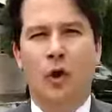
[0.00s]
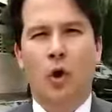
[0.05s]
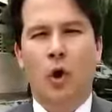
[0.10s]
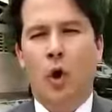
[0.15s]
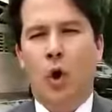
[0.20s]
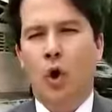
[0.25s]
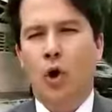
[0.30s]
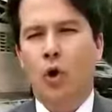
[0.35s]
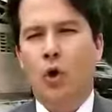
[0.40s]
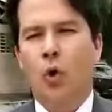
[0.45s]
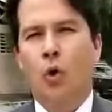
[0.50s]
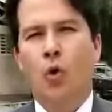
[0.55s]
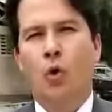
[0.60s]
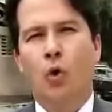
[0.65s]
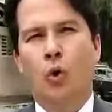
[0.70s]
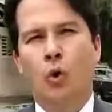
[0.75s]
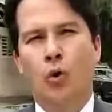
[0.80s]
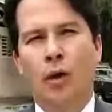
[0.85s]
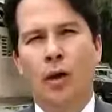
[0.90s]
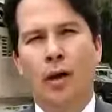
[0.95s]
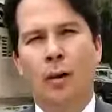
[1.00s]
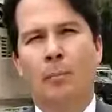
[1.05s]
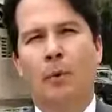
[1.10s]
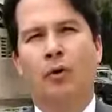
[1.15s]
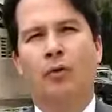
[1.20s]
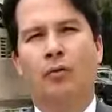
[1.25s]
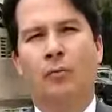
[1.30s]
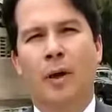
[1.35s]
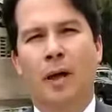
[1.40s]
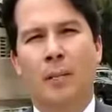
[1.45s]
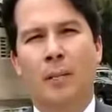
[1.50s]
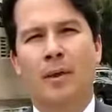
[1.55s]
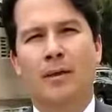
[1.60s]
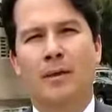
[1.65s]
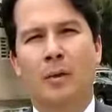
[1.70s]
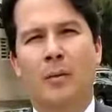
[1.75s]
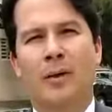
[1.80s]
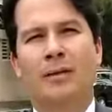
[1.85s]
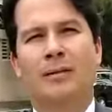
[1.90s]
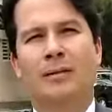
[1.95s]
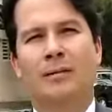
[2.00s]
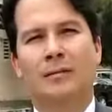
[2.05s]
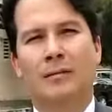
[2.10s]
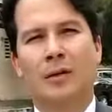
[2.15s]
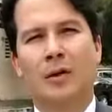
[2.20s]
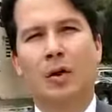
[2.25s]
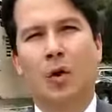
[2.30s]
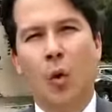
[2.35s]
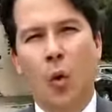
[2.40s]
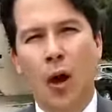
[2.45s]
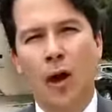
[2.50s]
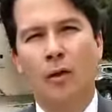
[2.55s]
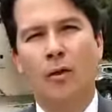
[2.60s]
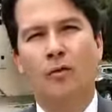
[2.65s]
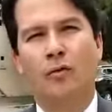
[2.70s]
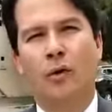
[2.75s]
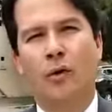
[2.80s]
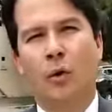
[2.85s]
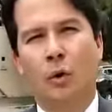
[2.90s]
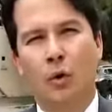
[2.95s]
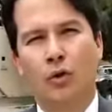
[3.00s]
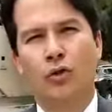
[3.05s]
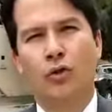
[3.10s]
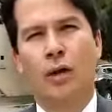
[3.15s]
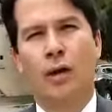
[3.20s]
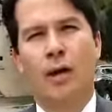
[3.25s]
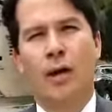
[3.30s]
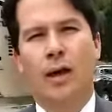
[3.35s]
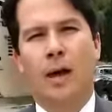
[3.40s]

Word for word: Hoy concluyen aproximadamente 25 años de lucha